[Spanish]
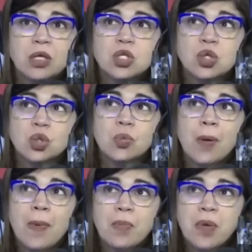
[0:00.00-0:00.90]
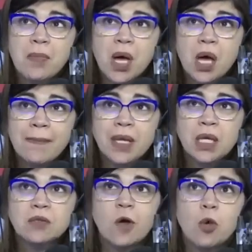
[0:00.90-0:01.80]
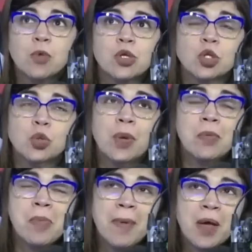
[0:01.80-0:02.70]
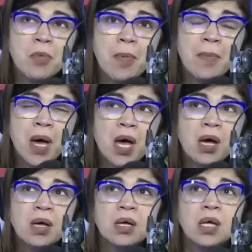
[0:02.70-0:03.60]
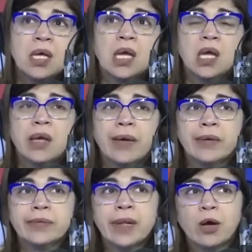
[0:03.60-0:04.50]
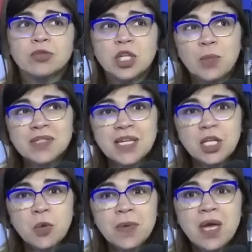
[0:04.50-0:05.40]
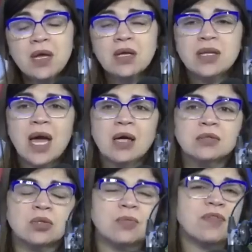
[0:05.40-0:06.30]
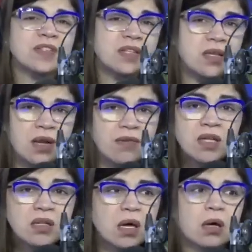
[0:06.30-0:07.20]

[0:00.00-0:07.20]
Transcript: yo no tuve a papi y a mami, entonces como yo no tuve a mi papá y a mi mamá, eh, las cosas no me salieron bien y ya yo me fastidié en la vida.